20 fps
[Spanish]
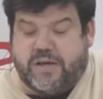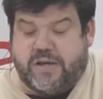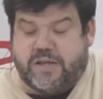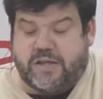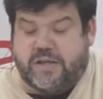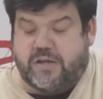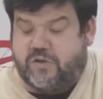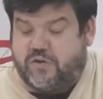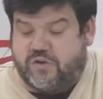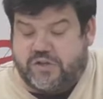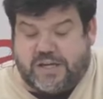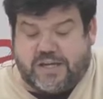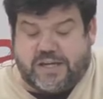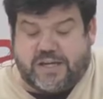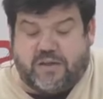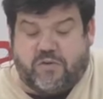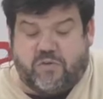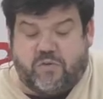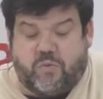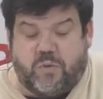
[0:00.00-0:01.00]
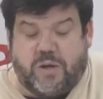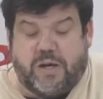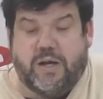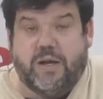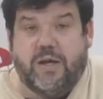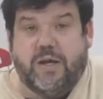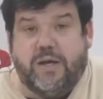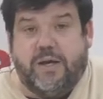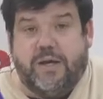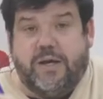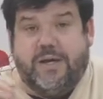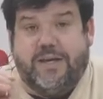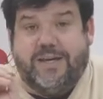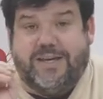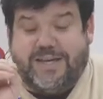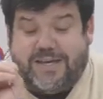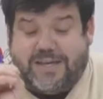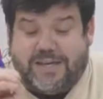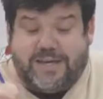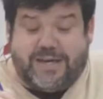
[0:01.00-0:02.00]
anterior, se han quedado igual.
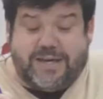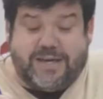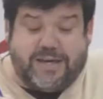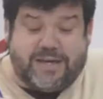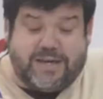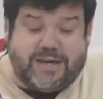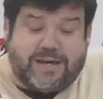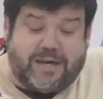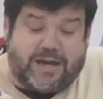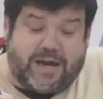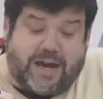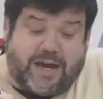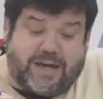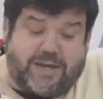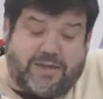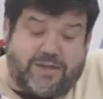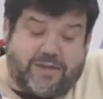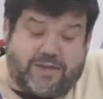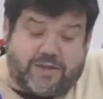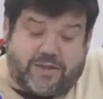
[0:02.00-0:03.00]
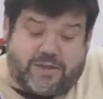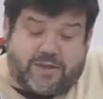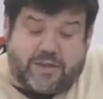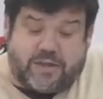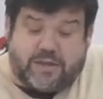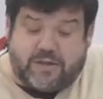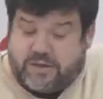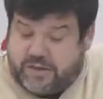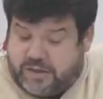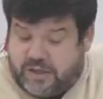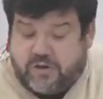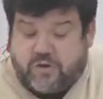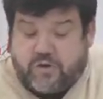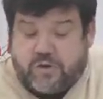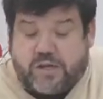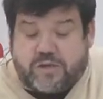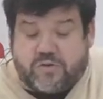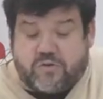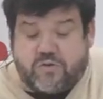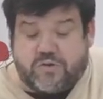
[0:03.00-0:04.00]
Y hay cinco
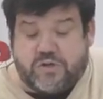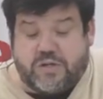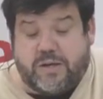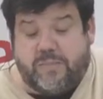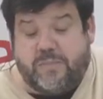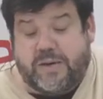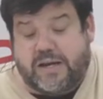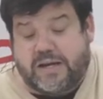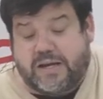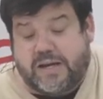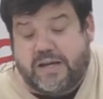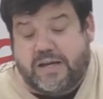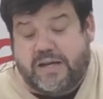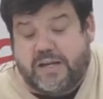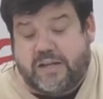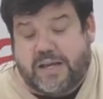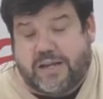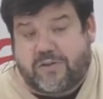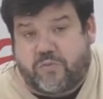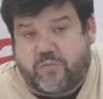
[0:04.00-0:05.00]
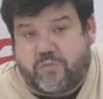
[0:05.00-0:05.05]
datos que marcan el dato